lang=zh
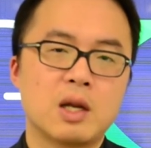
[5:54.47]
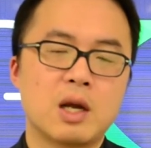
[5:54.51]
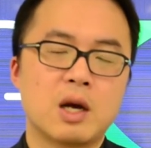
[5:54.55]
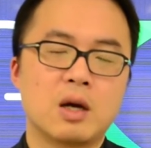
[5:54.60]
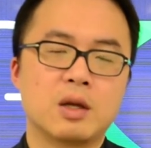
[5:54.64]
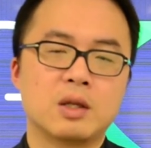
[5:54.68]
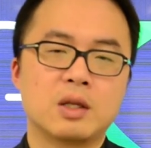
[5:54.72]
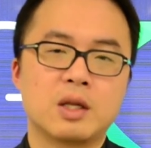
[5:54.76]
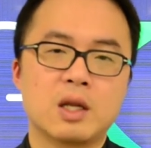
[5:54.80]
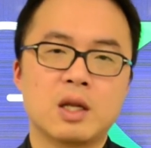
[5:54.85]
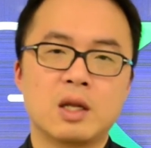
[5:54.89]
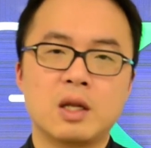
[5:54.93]

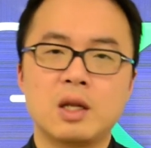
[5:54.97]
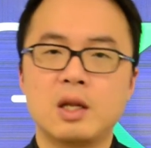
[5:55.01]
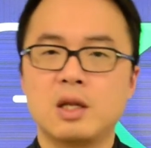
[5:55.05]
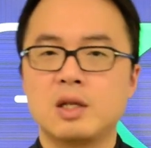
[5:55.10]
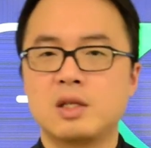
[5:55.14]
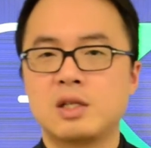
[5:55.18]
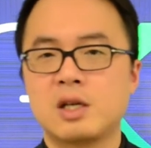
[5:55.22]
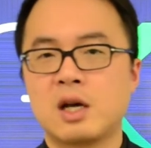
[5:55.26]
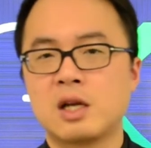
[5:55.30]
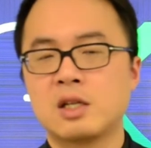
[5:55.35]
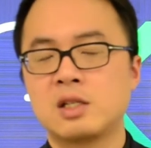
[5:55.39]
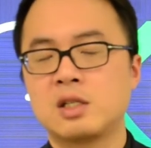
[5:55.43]
两年内
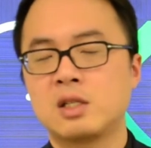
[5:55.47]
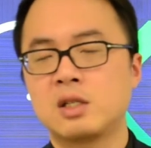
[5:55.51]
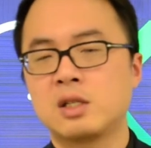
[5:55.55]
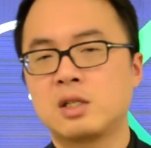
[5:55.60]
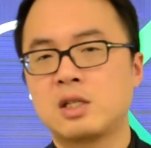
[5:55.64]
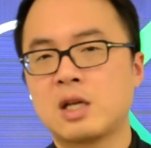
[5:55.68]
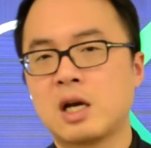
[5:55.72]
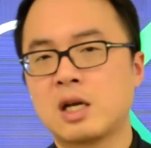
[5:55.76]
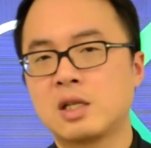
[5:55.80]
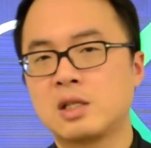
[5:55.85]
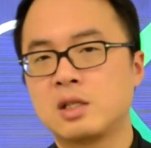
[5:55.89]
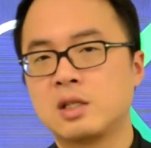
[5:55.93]
加息、
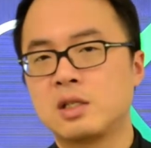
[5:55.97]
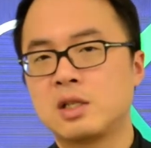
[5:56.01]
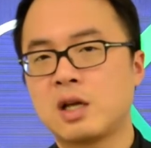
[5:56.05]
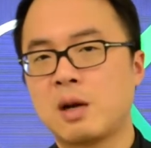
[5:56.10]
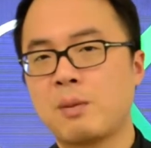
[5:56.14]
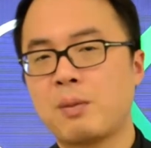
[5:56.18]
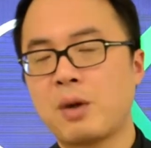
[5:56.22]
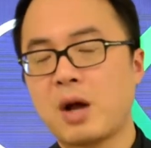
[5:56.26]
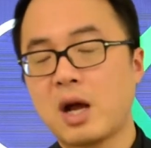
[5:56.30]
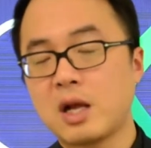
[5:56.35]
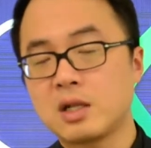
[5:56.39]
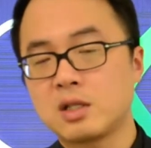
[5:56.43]
加息、加
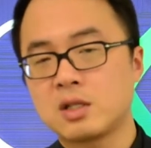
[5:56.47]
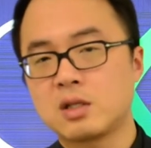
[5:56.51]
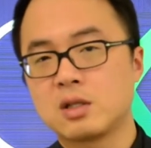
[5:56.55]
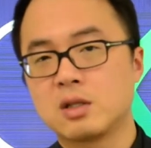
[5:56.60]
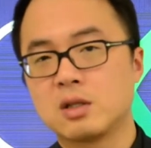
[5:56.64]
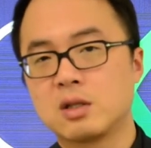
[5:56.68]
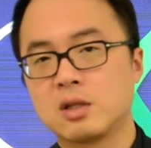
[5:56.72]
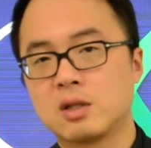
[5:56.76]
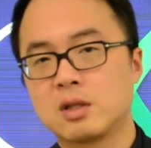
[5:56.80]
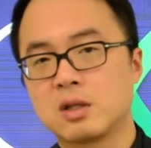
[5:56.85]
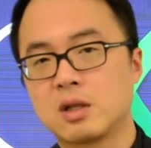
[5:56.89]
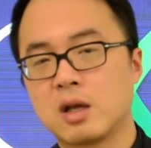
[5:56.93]
八次
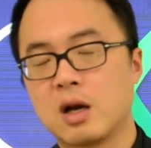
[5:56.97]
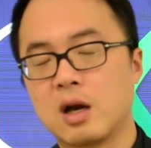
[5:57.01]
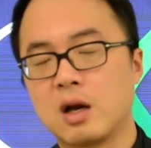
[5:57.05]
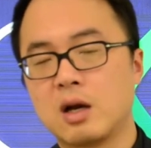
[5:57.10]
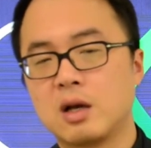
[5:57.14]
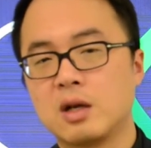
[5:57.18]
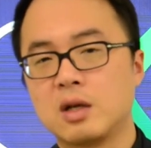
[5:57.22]
啊，